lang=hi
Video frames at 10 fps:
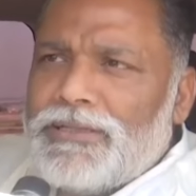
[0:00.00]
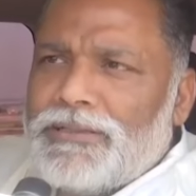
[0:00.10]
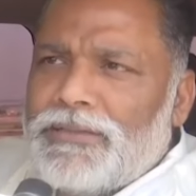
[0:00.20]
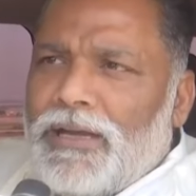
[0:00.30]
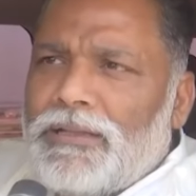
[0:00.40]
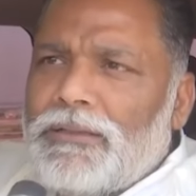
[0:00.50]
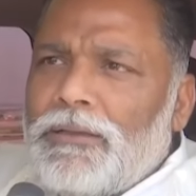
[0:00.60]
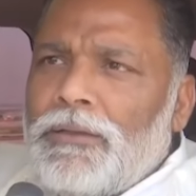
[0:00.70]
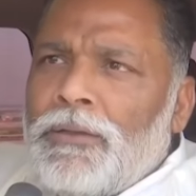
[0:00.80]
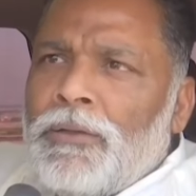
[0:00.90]
के
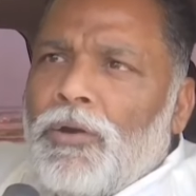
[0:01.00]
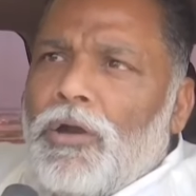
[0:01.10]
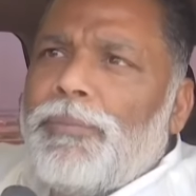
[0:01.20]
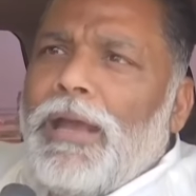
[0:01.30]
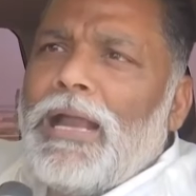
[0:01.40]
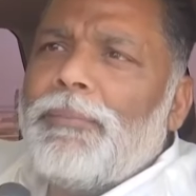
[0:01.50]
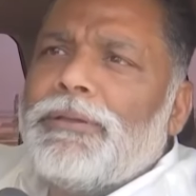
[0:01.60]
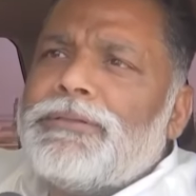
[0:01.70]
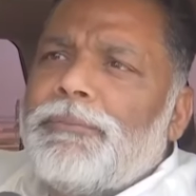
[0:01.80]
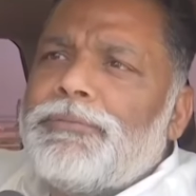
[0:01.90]
साथ और बिहार
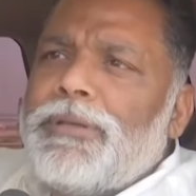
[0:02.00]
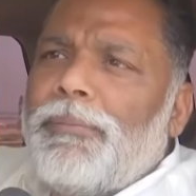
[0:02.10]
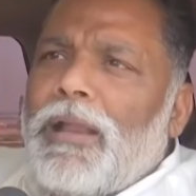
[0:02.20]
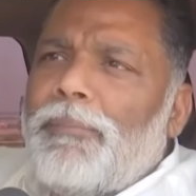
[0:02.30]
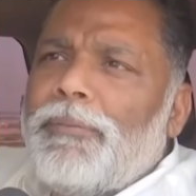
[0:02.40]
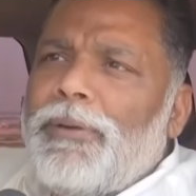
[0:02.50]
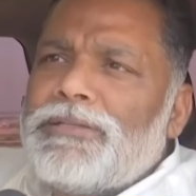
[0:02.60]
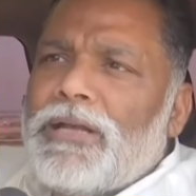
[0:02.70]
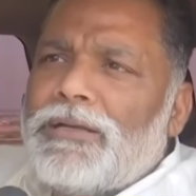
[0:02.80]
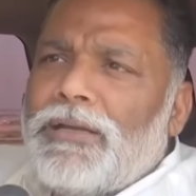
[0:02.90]
में सबसे बड़ा
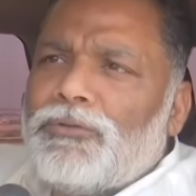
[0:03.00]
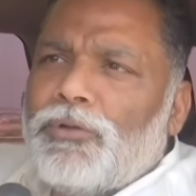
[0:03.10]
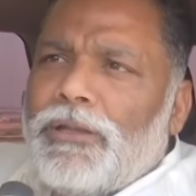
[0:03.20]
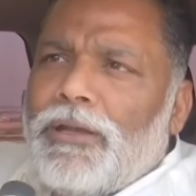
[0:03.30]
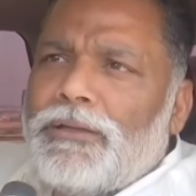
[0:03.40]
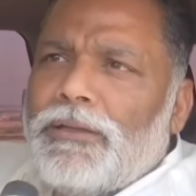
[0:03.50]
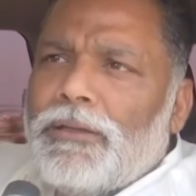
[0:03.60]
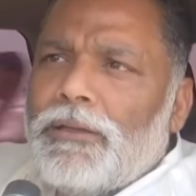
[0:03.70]
विभत्स घटना तो नहीं घटी